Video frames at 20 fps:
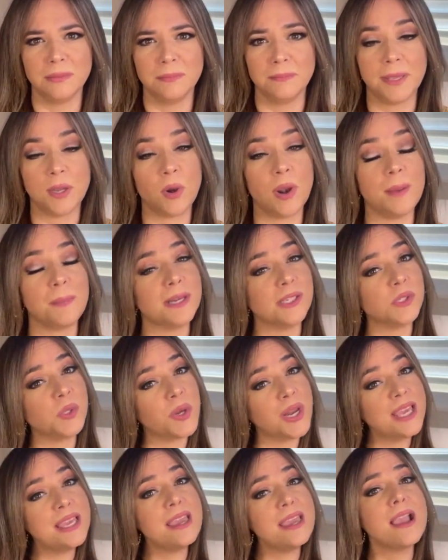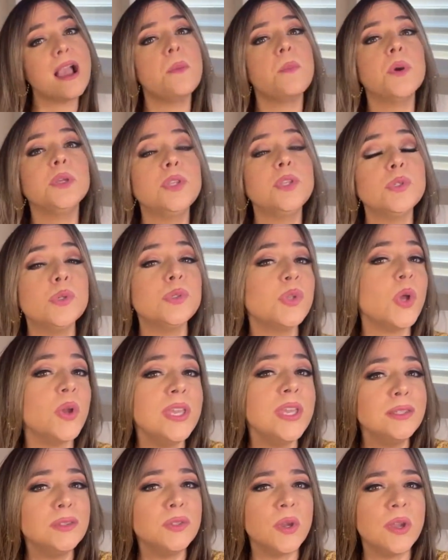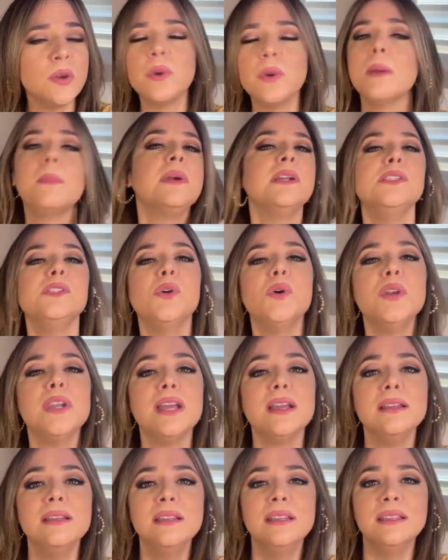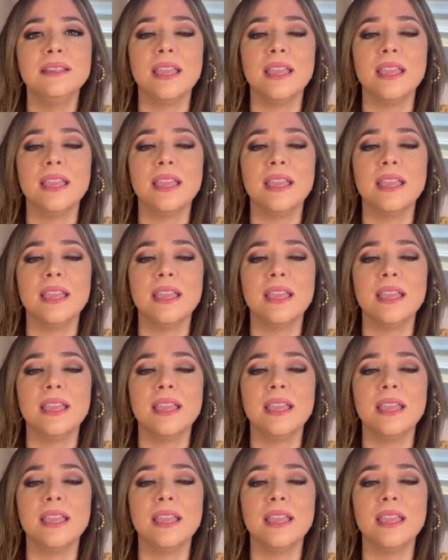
Pero la persona en quien ha puesto sus ojitos es una persona